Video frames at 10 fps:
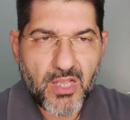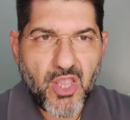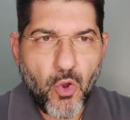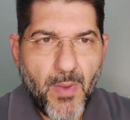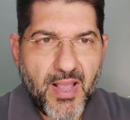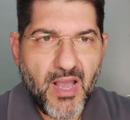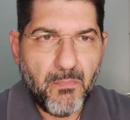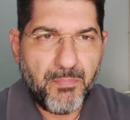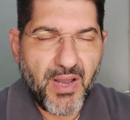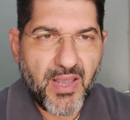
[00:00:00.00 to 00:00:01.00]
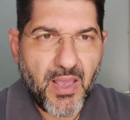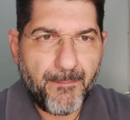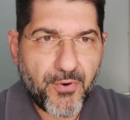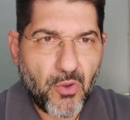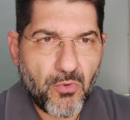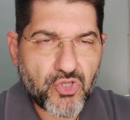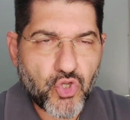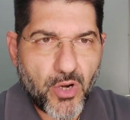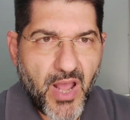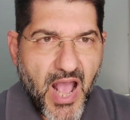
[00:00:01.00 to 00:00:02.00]
tem uma campanha
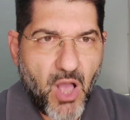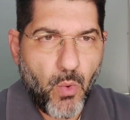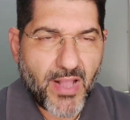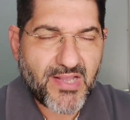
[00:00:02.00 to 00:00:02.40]
promocional